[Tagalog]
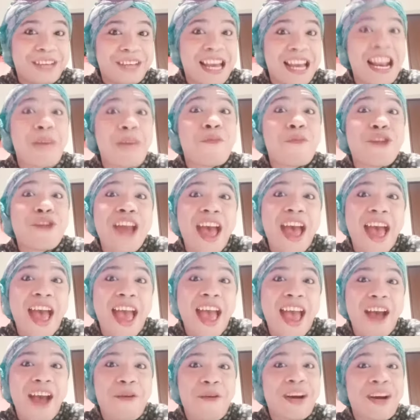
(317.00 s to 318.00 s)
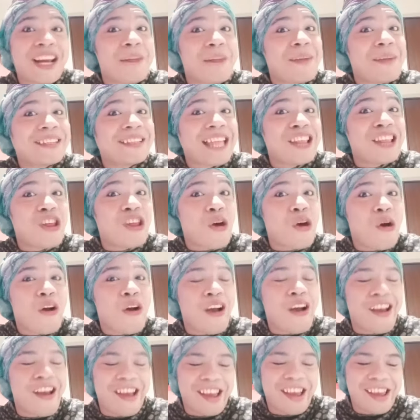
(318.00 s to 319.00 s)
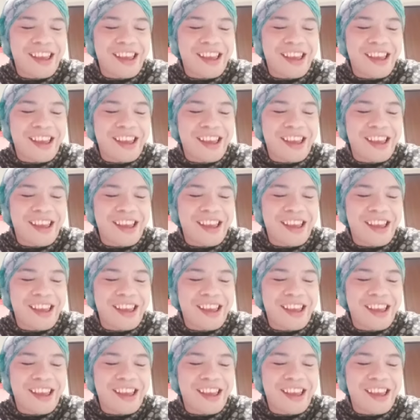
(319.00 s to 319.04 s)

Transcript: Alam mo na, huwag ka na magtanong.